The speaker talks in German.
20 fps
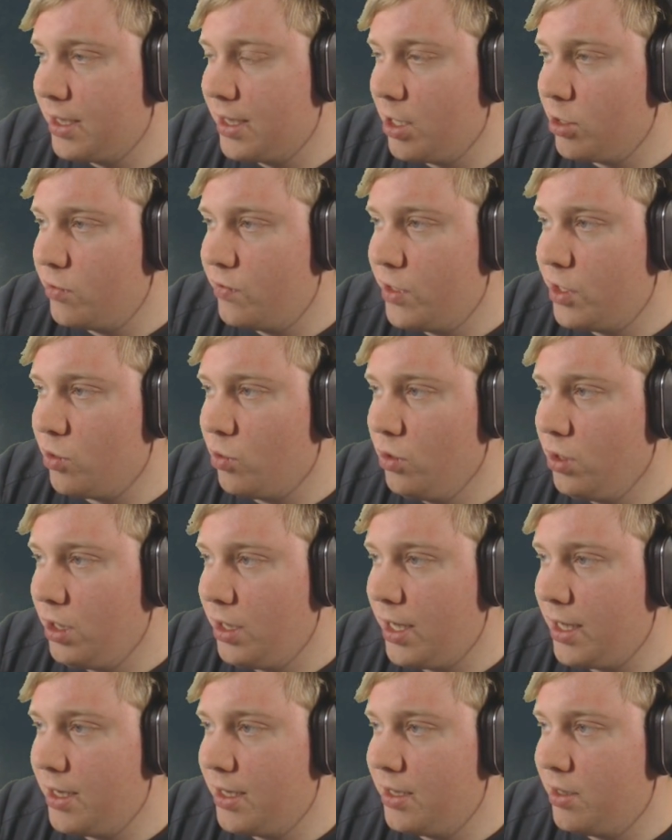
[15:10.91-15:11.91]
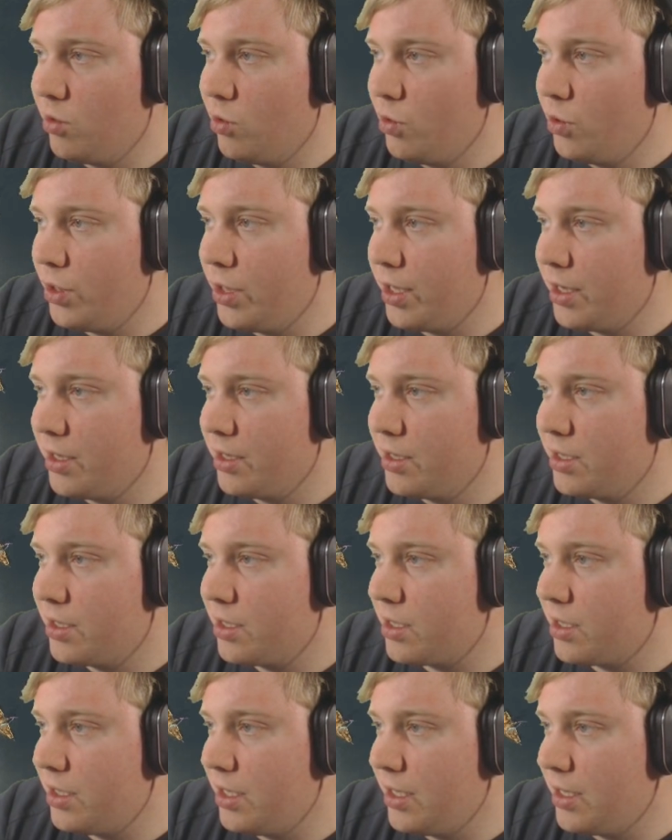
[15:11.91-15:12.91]
Genauso wie ich unten gerne eine
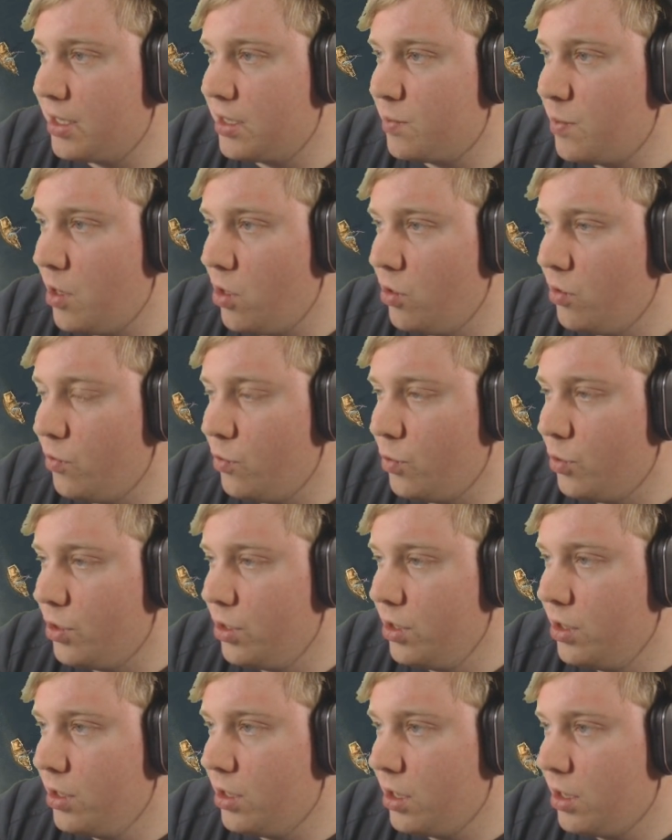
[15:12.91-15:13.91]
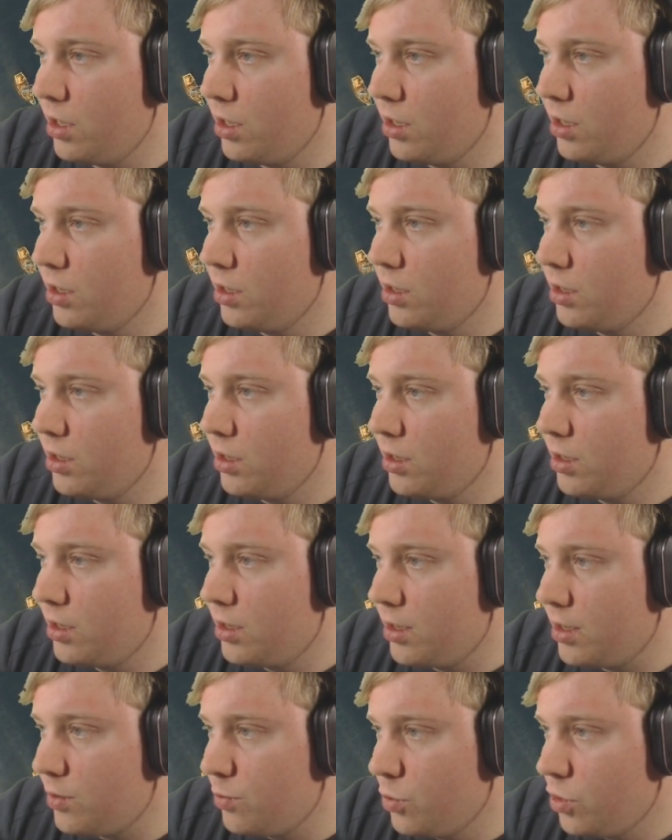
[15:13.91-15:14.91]
Orient-Dingens bauen würde.
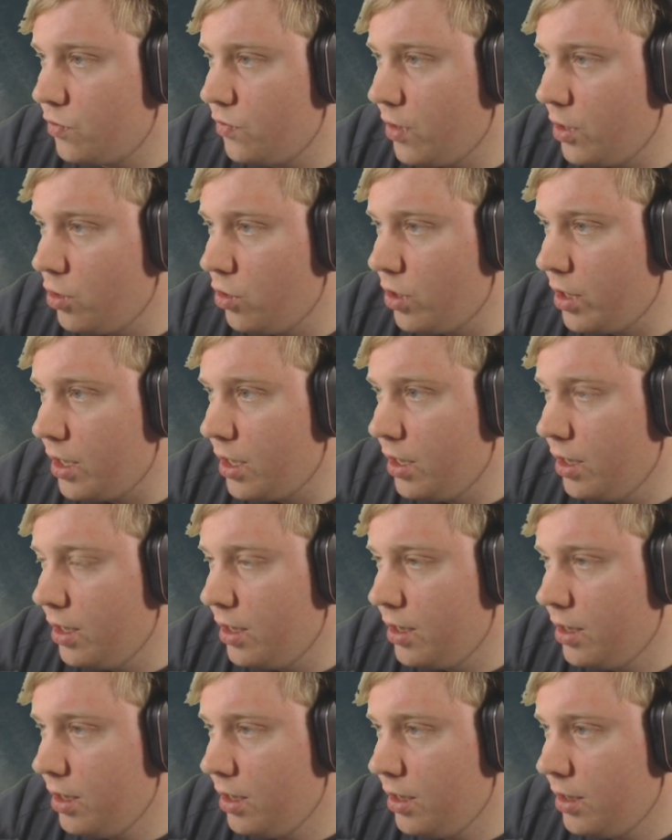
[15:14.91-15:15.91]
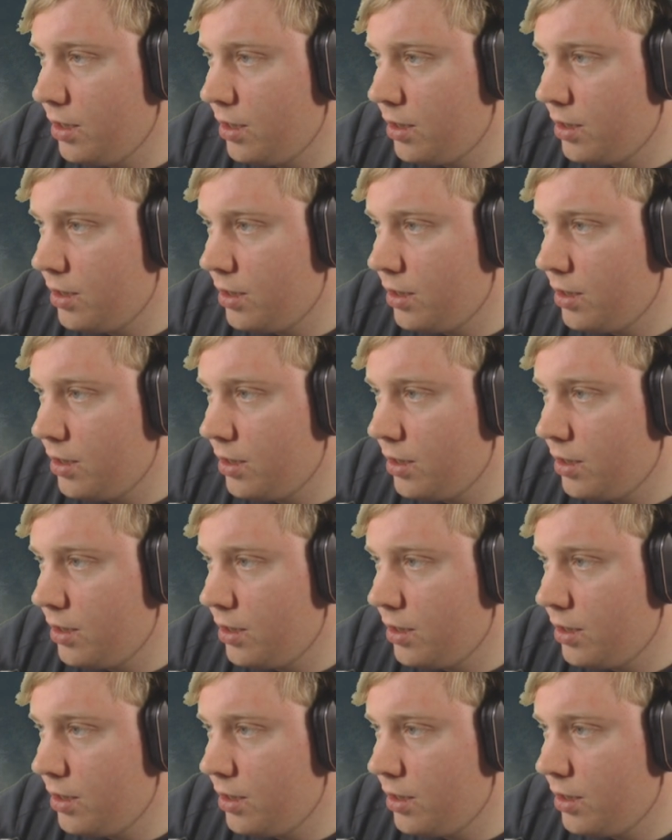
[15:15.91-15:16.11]
Das müssen wir auch noch ändern.